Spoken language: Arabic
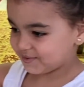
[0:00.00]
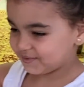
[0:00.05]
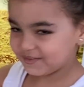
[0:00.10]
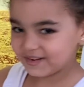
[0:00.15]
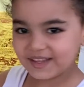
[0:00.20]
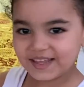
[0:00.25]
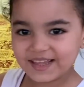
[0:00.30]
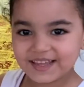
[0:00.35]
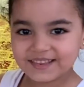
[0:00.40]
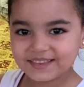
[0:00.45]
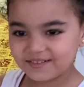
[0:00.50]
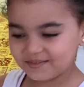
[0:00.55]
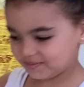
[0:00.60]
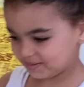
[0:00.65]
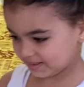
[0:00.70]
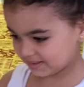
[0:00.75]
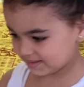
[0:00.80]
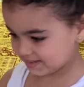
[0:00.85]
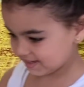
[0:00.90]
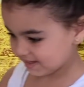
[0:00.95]
شويه
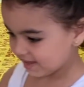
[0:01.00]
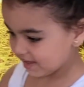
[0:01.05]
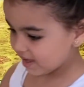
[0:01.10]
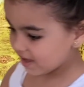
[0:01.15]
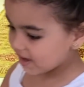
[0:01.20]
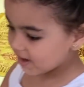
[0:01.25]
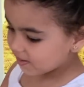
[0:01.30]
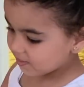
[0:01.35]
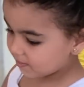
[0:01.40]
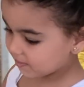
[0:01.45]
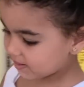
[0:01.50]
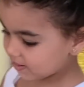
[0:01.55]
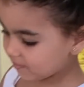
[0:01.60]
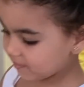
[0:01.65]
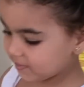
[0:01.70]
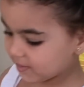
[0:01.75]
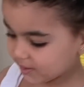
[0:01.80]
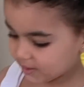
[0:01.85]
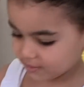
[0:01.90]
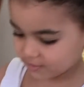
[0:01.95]
دلوقتي تمام
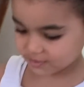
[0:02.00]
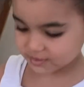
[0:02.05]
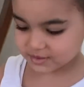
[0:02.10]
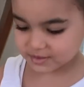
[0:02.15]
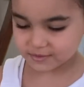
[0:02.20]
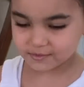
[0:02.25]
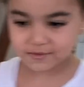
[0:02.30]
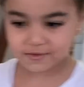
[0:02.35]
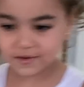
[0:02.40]
وجبنا رز